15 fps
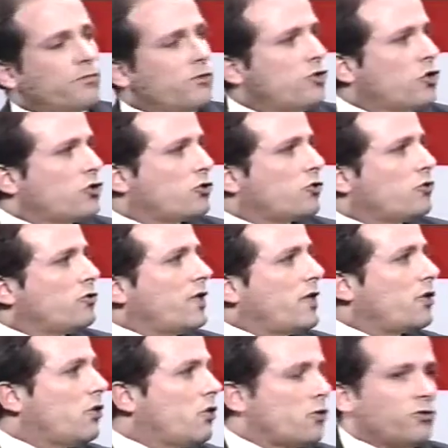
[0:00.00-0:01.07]
io sono
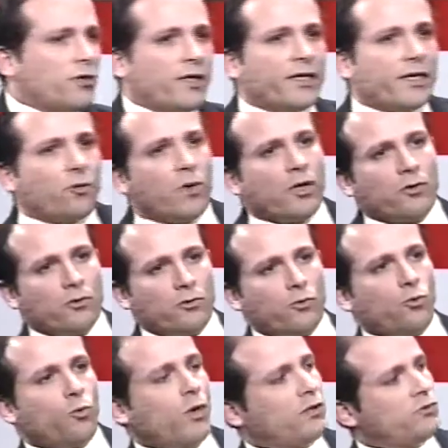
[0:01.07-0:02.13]
d'accordo anche qua,
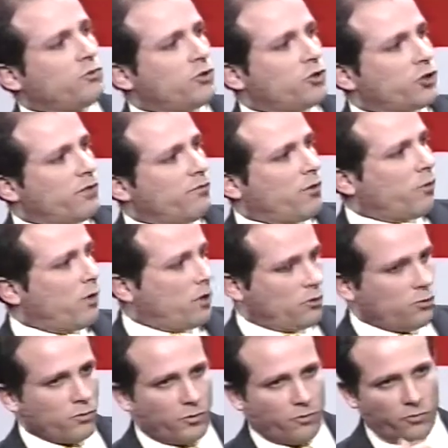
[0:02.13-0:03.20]
con quanto diceva
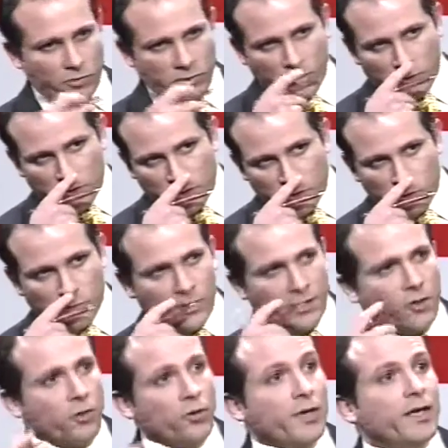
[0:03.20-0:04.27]
qualcuno, forse lo stesso
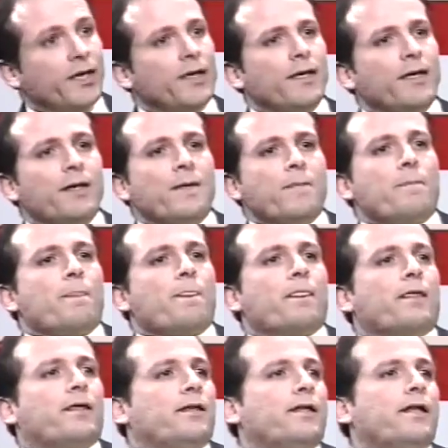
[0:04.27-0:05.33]
Liori,
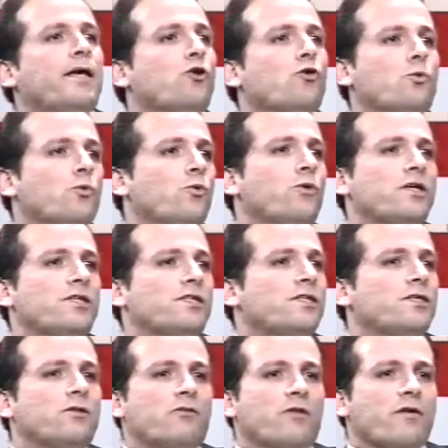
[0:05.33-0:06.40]
nei comuni
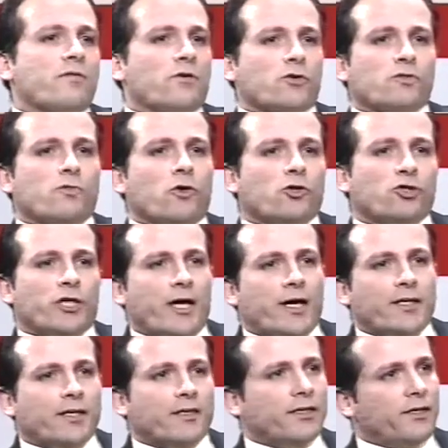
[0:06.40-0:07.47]
si dovevano svolgere
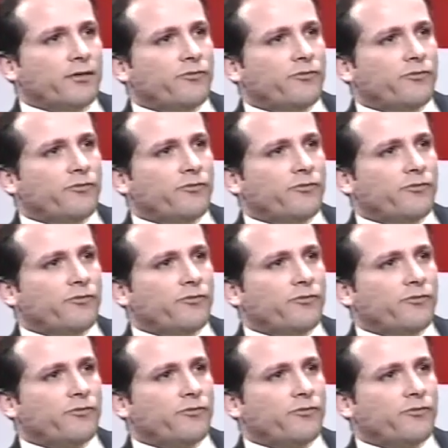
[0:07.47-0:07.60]
anche dei